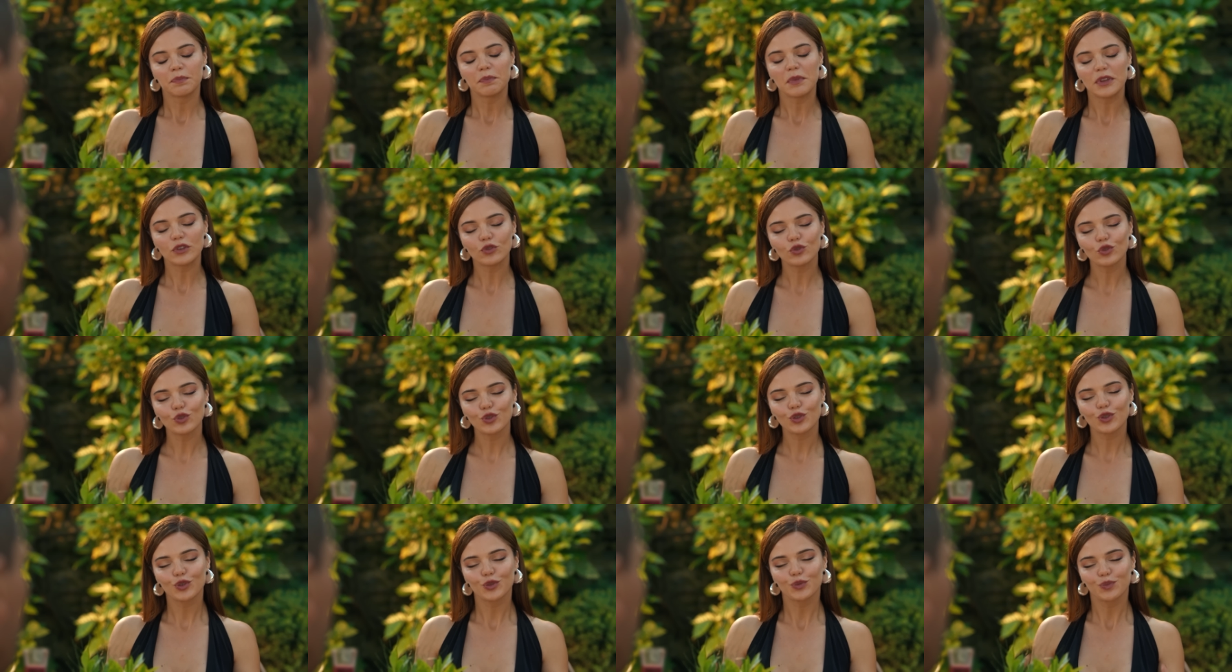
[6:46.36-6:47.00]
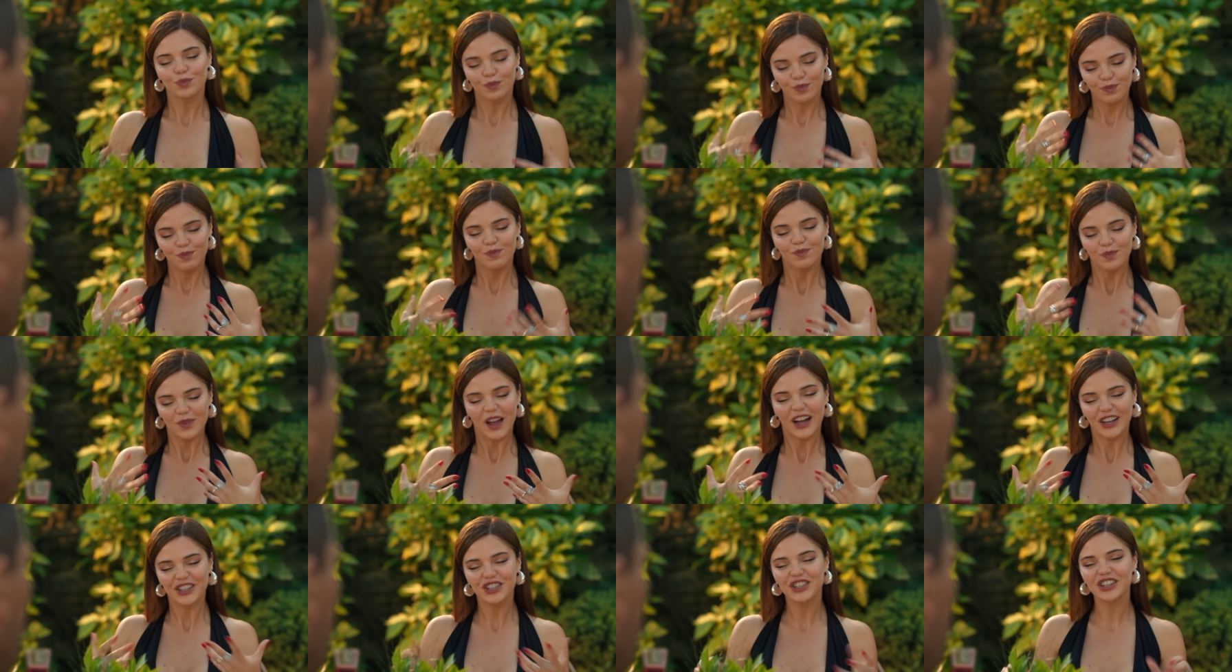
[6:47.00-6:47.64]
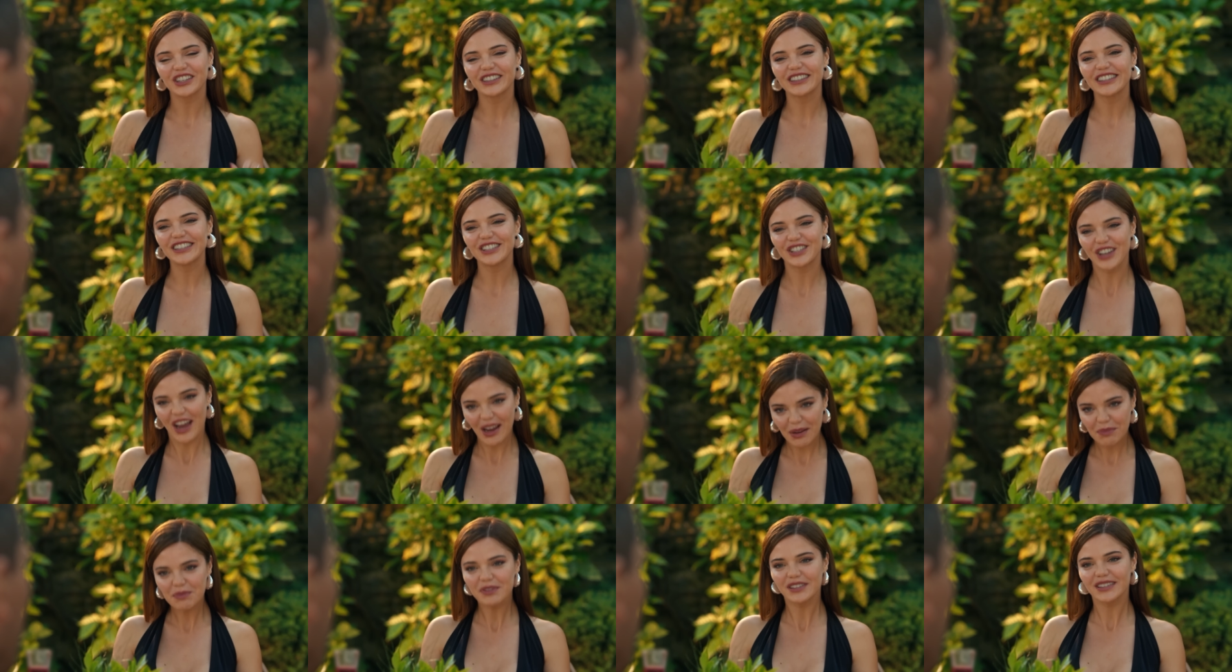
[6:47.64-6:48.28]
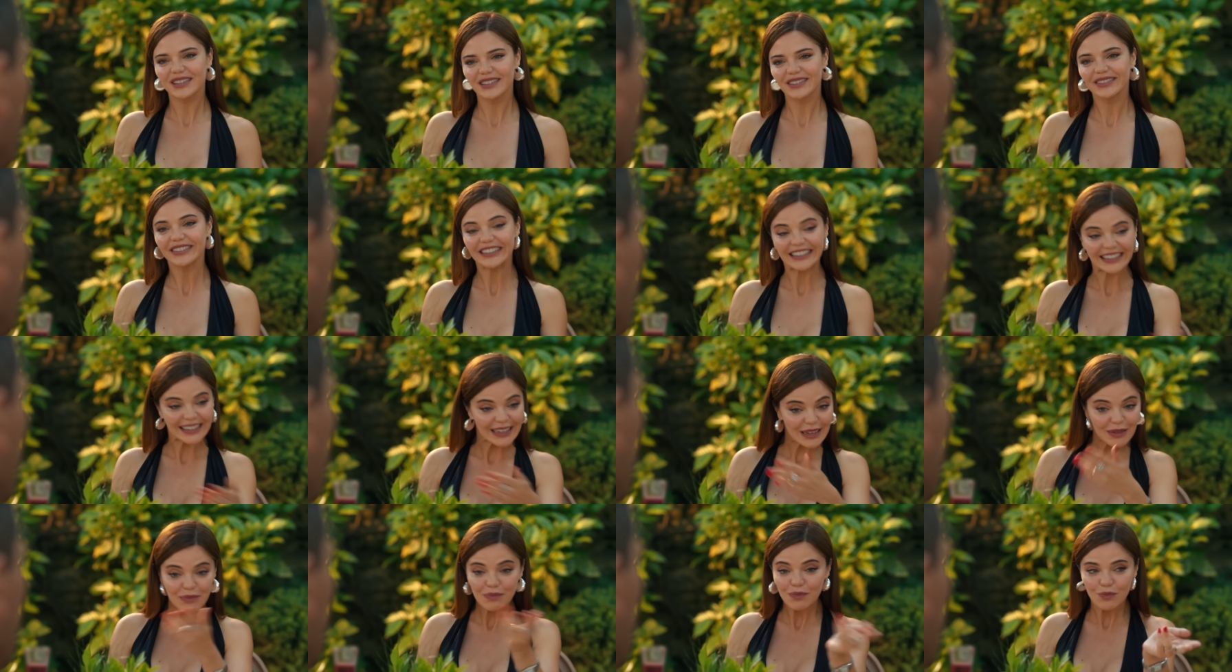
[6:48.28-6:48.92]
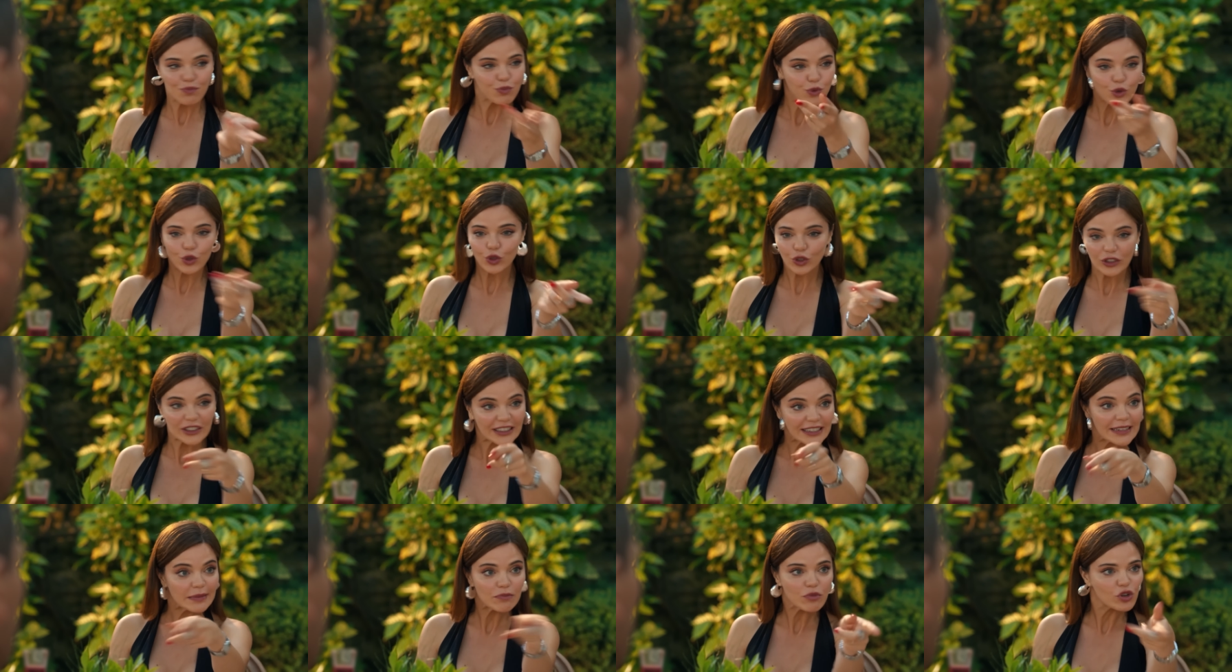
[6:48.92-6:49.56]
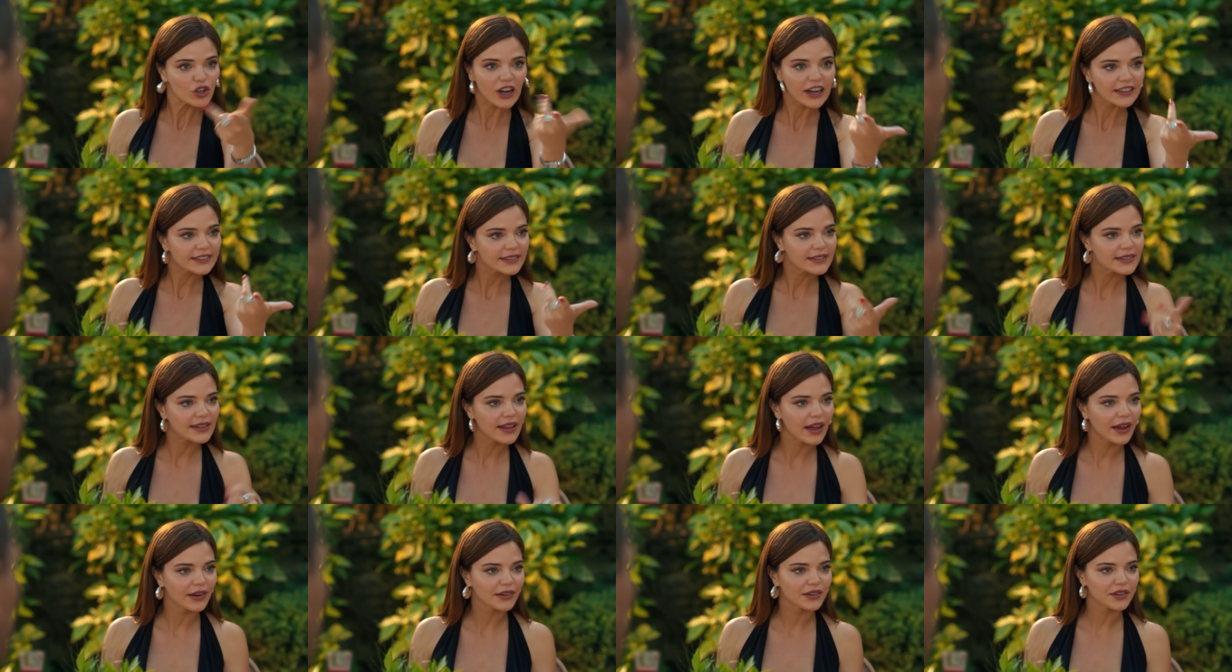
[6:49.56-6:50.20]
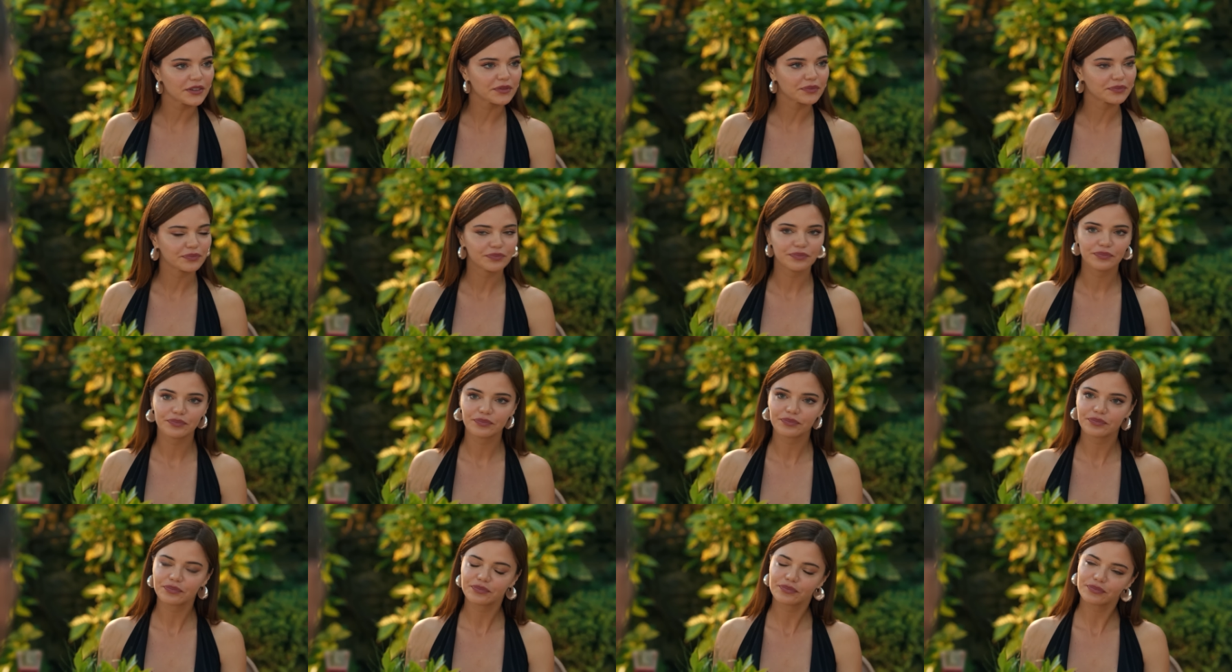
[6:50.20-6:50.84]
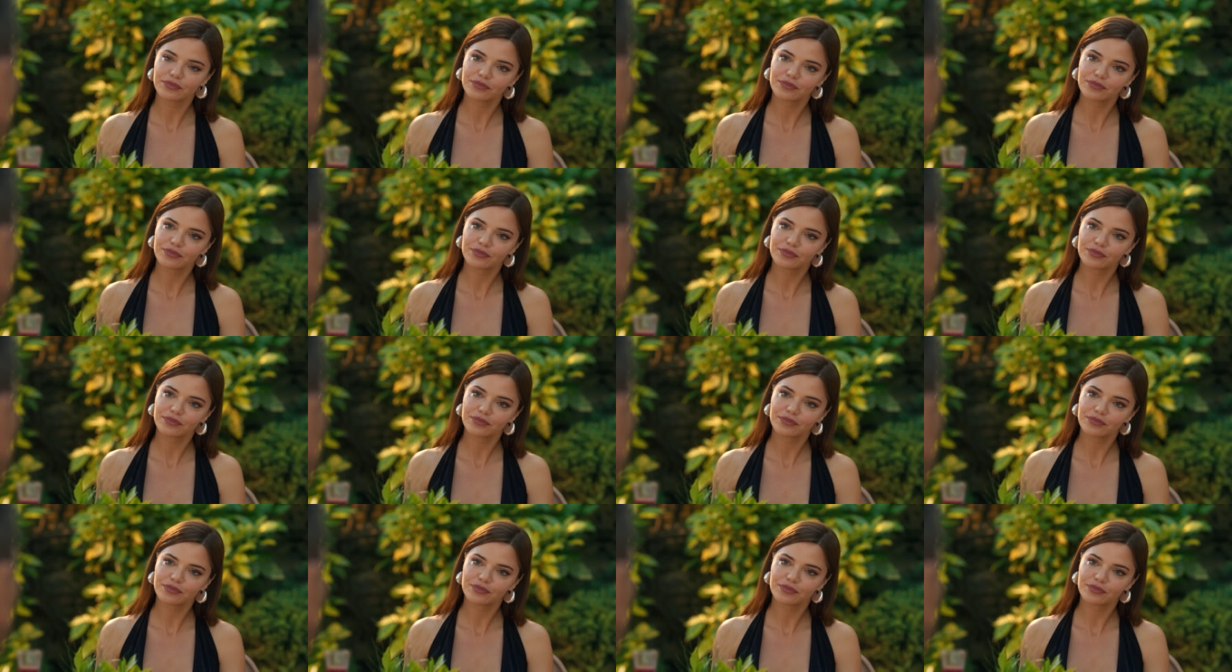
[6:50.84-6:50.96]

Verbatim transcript: Mesut Açıklayacak mısın? Kim bu? Kim bu kadınlar? Ya zaten